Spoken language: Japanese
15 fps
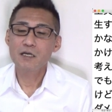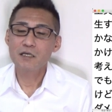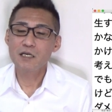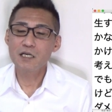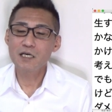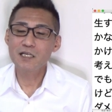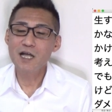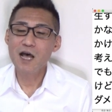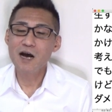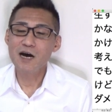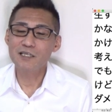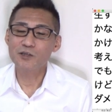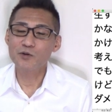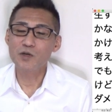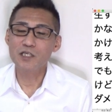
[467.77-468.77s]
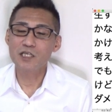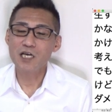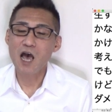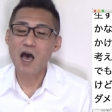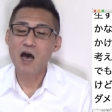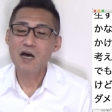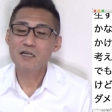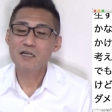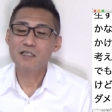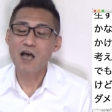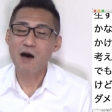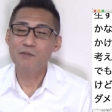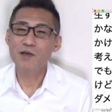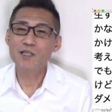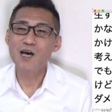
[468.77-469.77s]
リーダーがそれじゃ
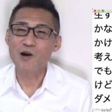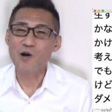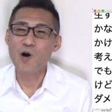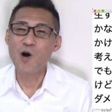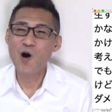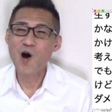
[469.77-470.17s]
ダメだろ。